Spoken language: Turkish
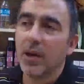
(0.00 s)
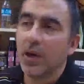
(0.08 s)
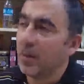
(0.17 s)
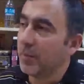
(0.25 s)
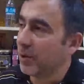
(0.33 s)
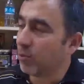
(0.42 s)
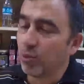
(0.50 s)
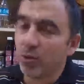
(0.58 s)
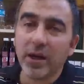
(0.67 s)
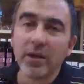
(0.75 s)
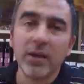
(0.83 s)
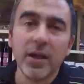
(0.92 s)
Ahmet
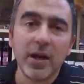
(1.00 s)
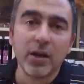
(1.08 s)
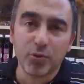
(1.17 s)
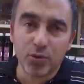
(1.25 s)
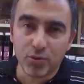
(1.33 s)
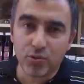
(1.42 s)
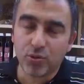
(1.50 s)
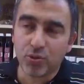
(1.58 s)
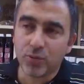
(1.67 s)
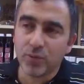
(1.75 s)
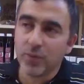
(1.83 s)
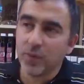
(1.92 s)
Duran
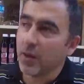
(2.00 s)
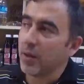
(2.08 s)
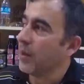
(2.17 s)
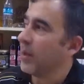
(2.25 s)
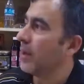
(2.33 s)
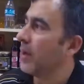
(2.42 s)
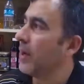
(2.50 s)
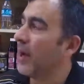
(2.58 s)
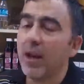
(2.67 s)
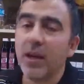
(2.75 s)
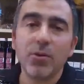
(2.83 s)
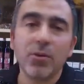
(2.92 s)
Ertunç.
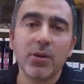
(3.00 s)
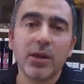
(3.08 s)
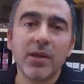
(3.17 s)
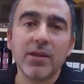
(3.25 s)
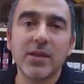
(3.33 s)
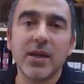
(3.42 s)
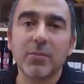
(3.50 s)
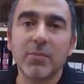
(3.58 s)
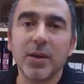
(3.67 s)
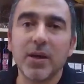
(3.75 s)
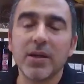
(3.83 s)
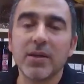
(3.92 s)
Kalenin oradaki
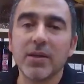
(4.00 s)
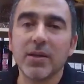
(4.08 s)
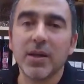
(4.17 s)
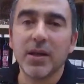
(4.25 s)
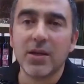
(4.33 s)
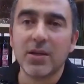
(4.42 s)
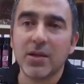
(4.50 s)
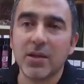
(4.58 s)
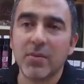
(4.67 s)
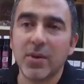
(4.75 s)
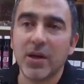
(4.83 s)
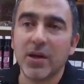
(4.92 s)
Ziraat Bankası'nın
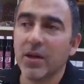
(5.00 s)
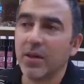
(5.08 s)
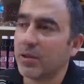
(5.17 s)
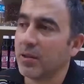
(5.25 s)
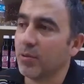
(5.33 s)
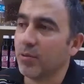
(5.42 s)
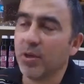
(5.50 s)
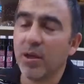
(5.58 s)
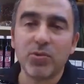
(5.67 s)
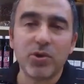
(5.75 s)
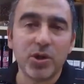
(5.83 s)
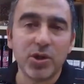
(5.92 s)
karşısında baharat, kuru
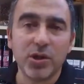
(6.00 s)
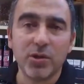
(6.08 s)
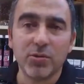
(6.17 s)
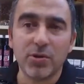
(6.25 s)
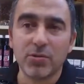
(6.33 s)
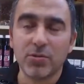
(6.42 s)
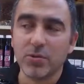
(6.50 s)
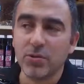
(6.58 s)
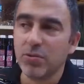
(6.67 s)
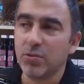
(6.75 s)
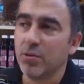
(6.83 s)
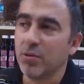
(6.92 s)
yemiş işiyle
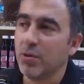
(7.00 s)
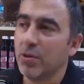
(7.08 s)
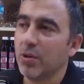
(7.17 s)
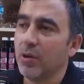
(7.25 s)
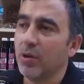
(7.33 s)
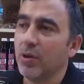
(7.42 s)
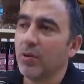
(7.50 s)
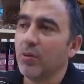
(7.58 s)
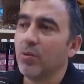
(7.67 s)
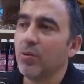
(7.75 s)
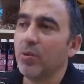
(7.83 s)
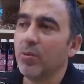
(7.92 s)
uğraşıyoruz.
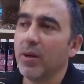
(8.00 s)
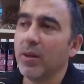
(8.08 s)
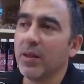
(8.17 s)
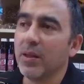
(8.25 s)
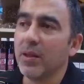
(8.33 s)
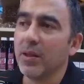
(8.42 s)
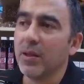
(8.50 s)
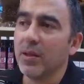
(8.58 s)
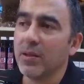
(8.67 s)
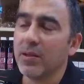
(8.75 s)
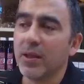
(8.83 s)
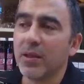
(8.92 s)
Kurbanda
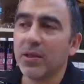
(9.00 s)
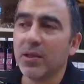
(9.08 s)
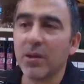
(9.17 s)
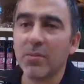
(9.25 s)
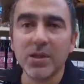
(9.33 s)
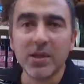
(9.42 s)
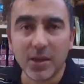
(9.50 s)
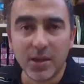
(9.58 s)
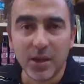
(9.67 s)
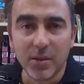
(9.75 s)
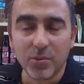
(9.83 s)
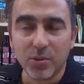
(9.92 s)
satışlarımız
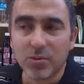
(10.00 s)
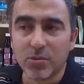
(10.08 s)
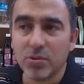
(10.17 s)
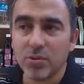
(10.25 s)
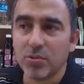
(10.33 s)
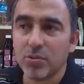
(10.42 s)
iyiydi hamdolsun.